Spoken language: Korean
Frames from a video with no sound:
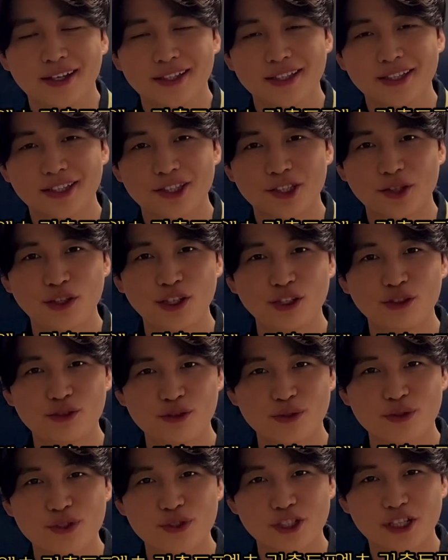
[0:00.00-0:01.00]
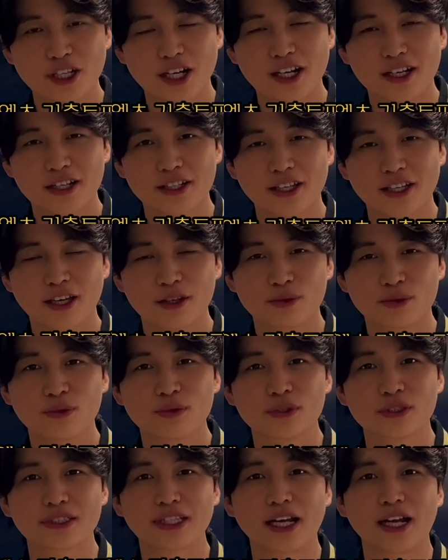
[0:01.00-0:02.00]
인터넷 뉴스가
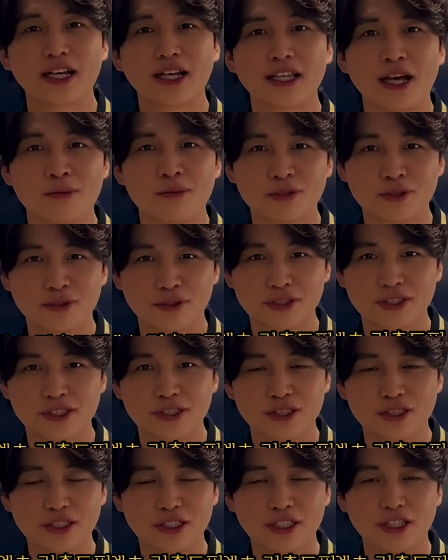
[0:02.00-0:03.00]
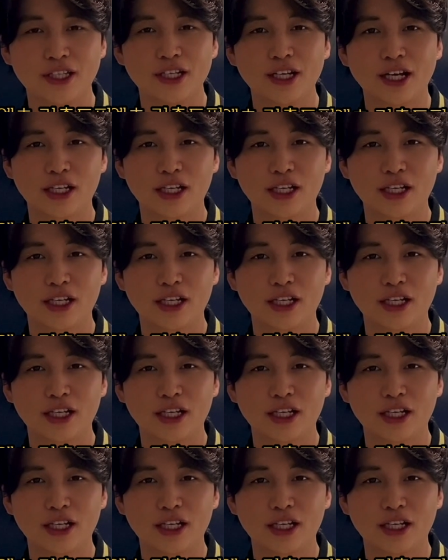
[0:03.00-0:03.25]
계속 살아남을 것인지,